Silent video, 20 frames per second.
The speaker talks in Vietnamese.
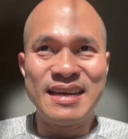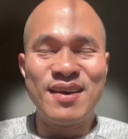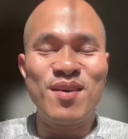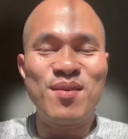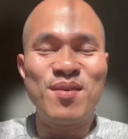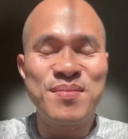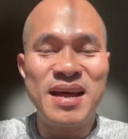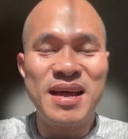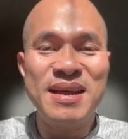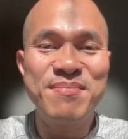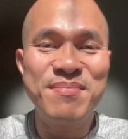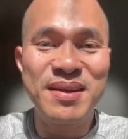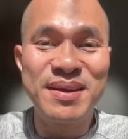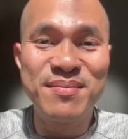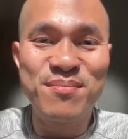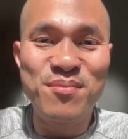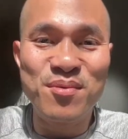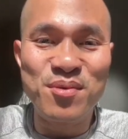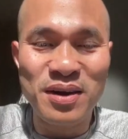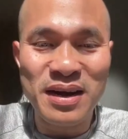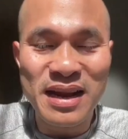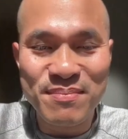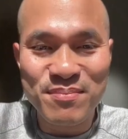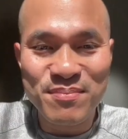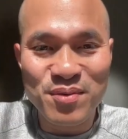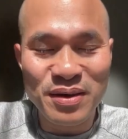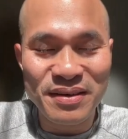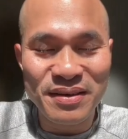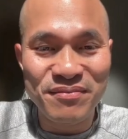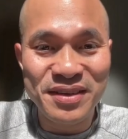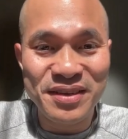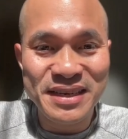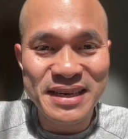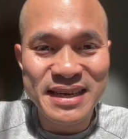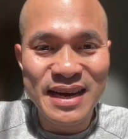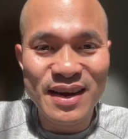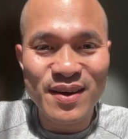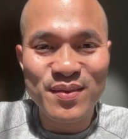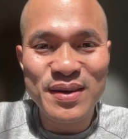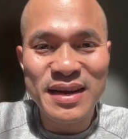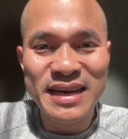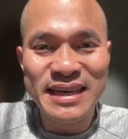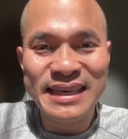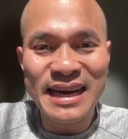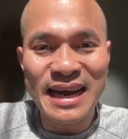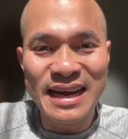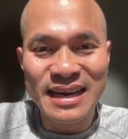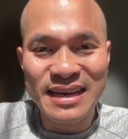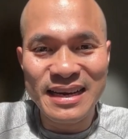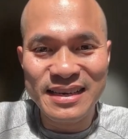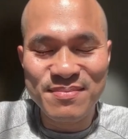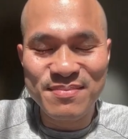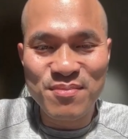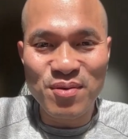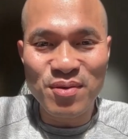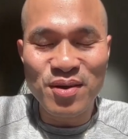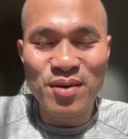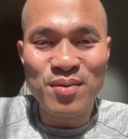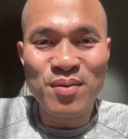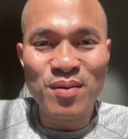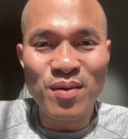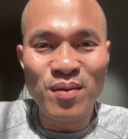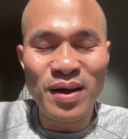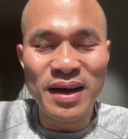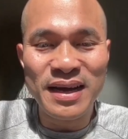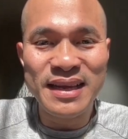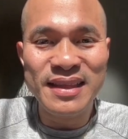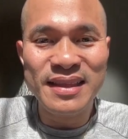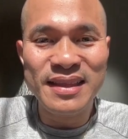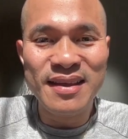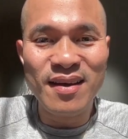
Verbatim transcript: Hôm nay mình muốn làm một cái video để trả lời một câu hỏi